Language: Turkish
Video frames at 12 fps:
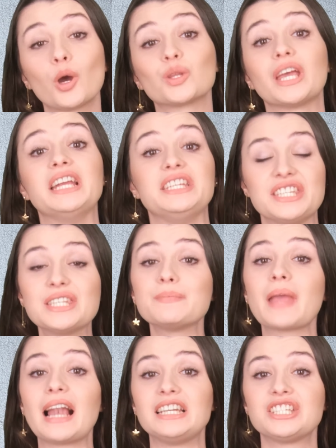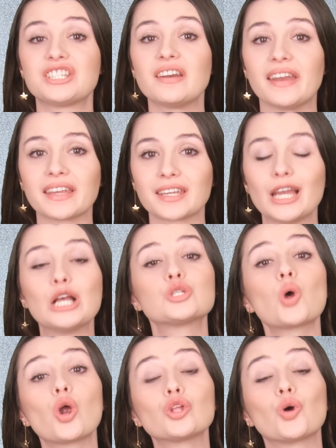bir odaya cisim yerleştirerek
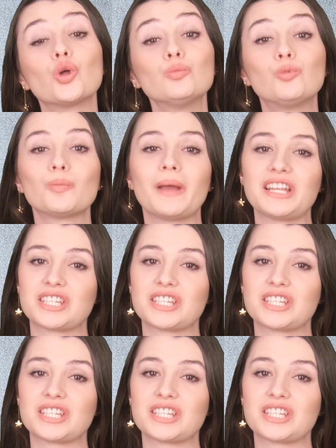sonra da onu bulmaya